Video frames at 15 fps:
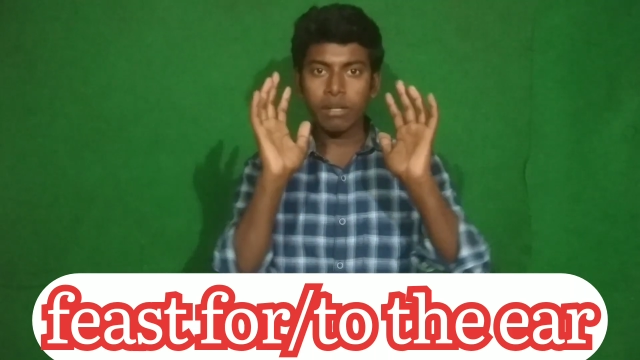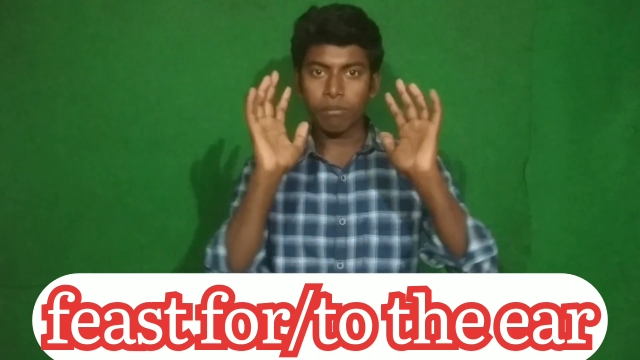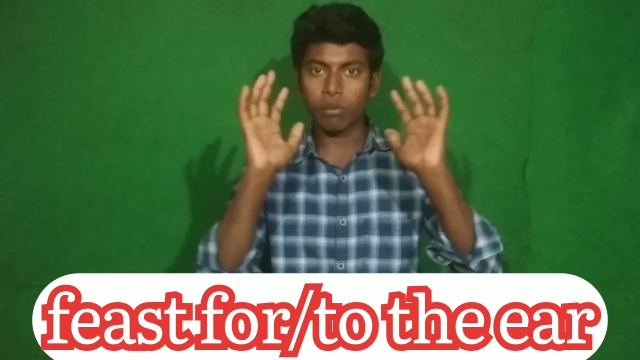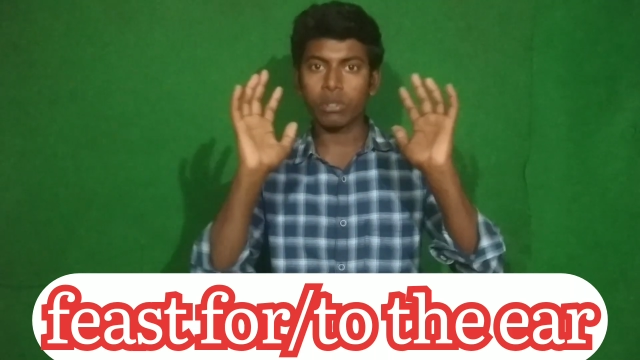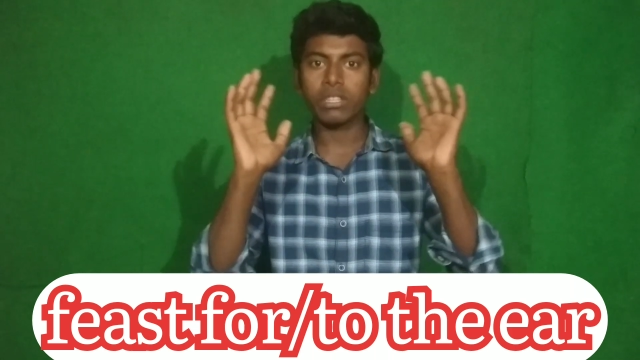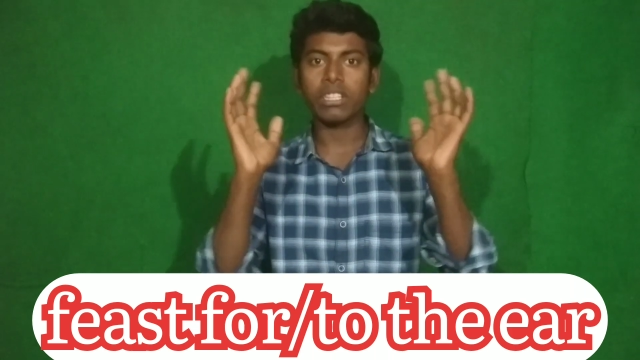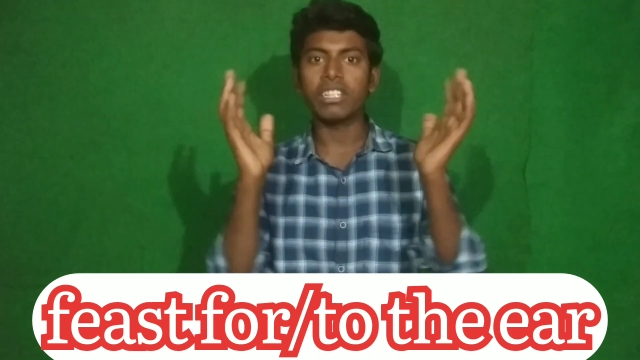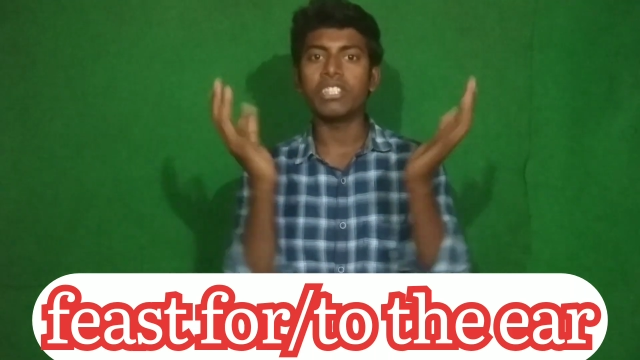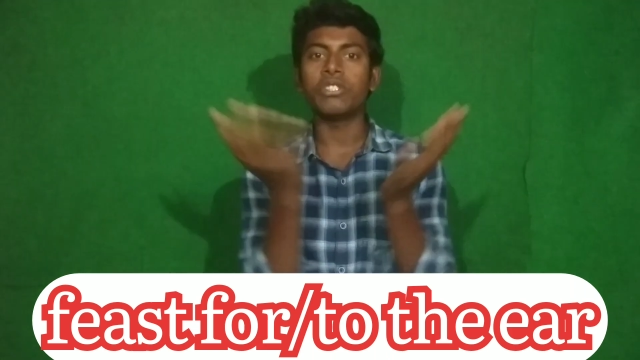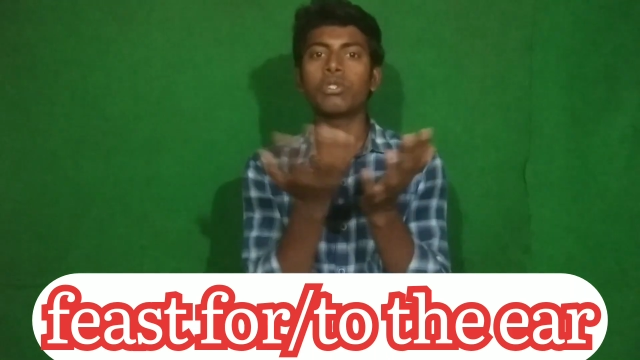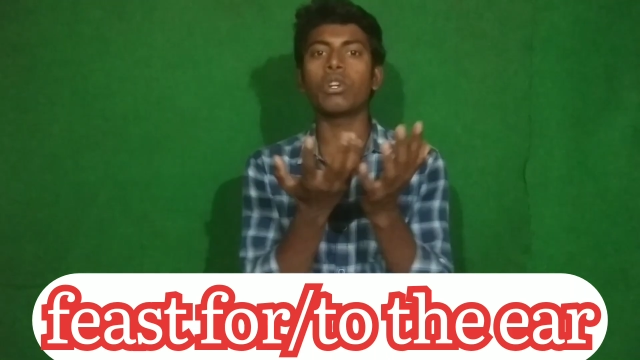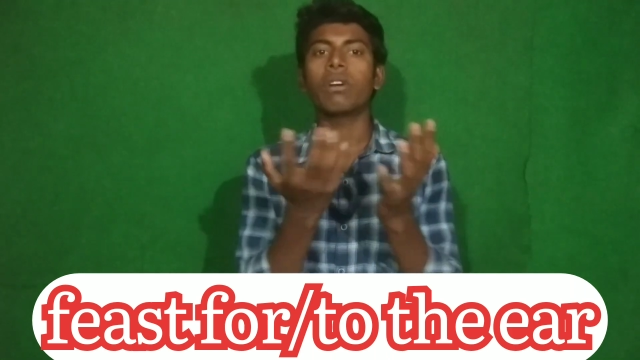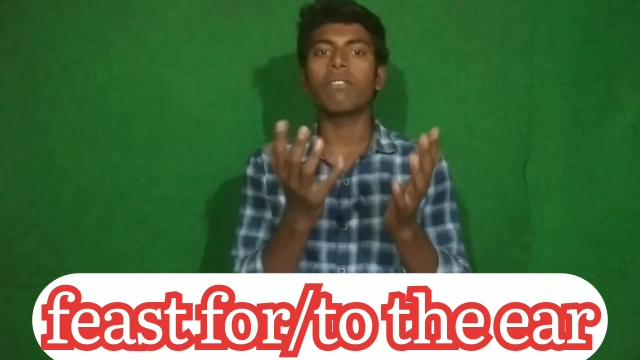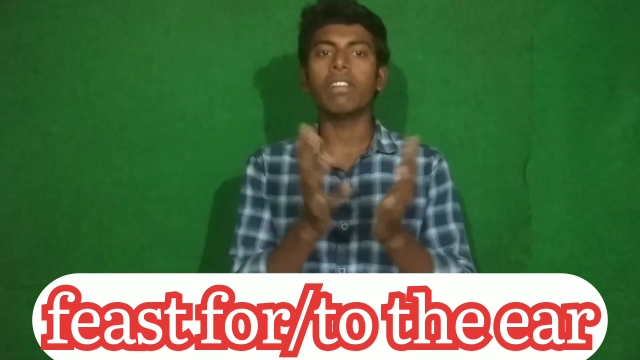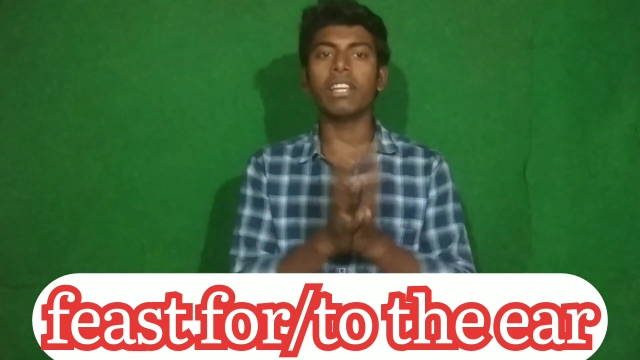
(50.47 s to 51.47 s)
बहुत
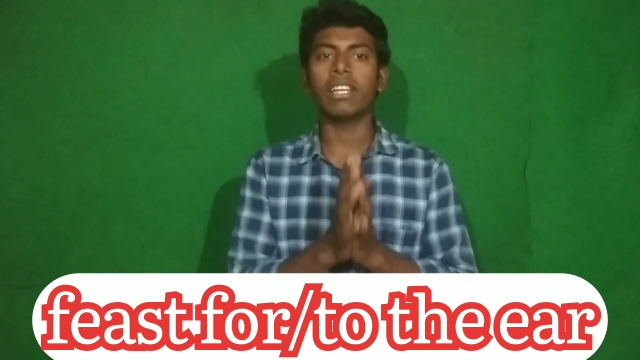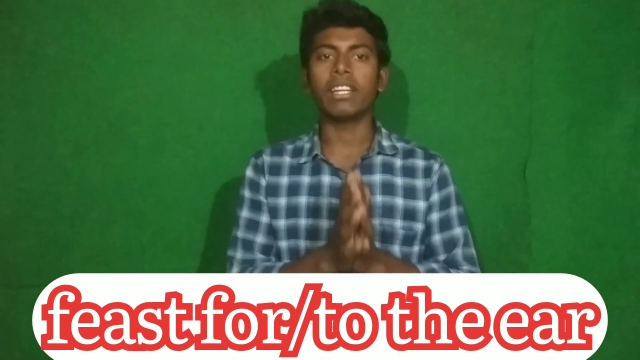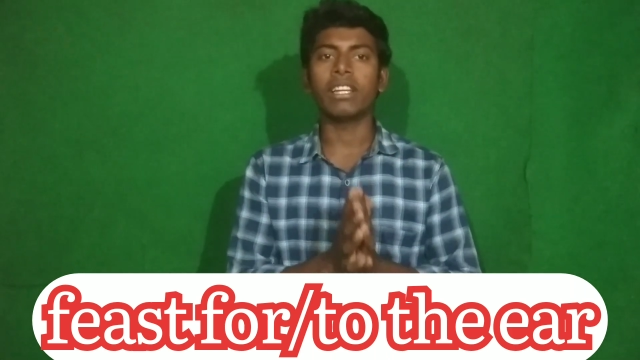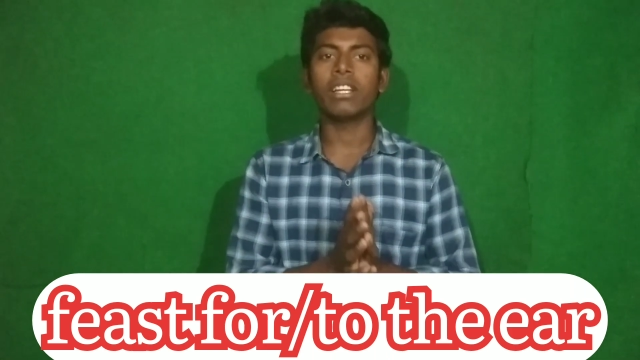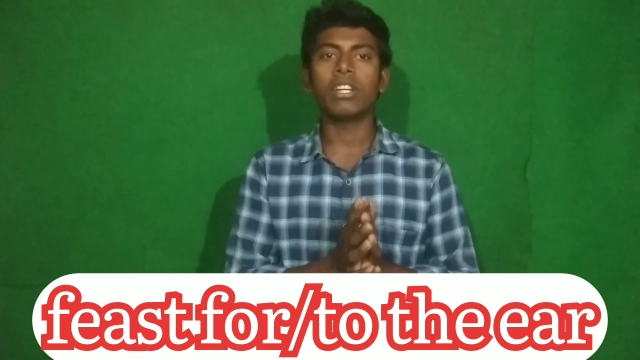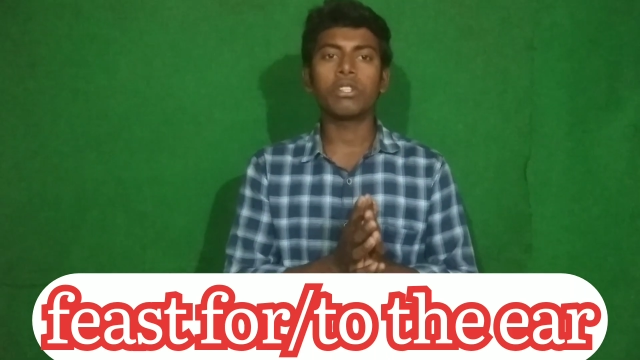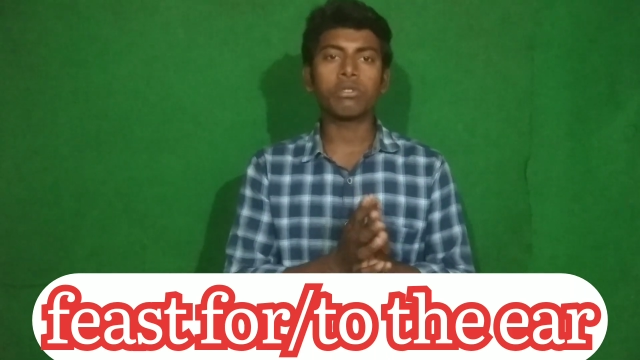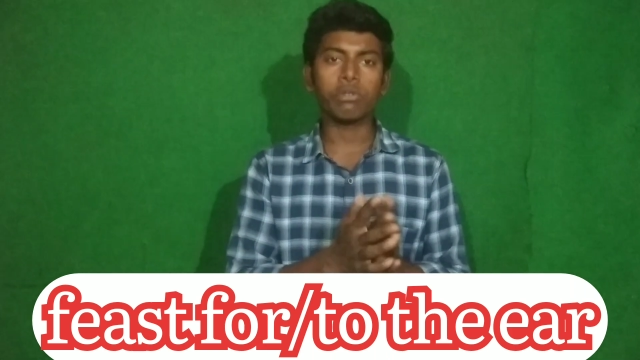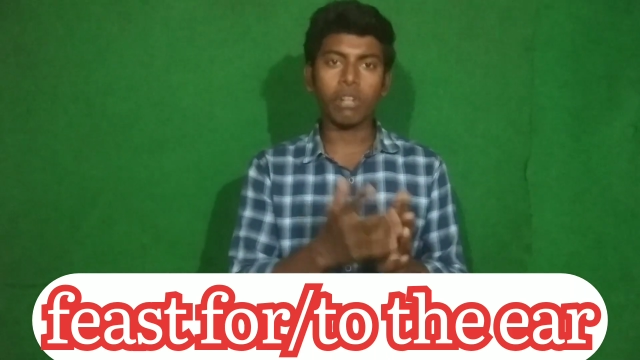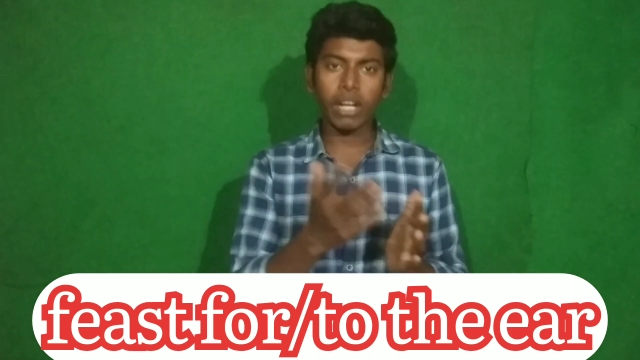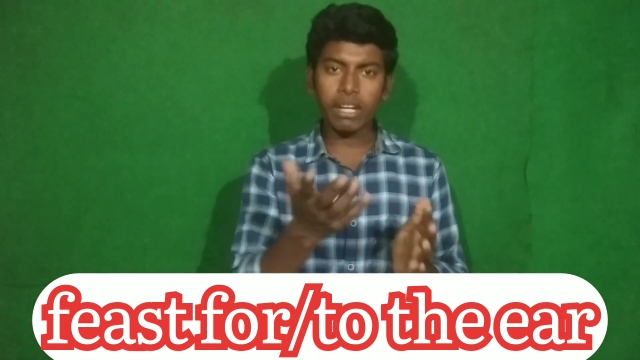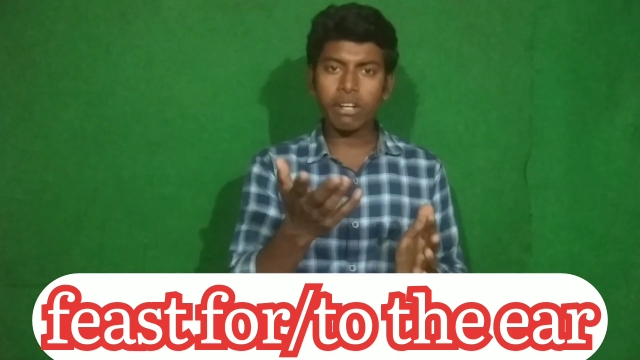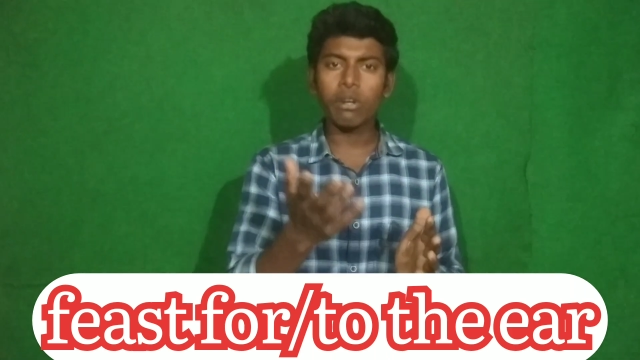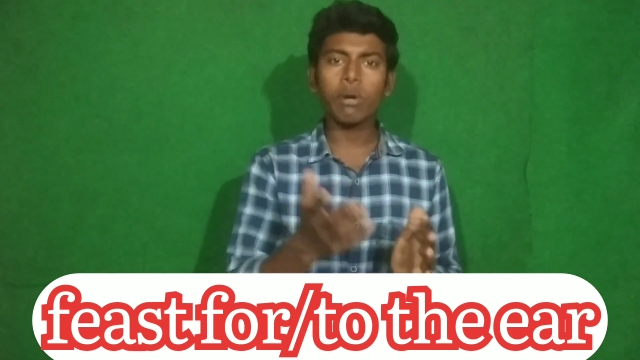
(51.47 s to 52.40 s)
इंजॉयबल है सो आई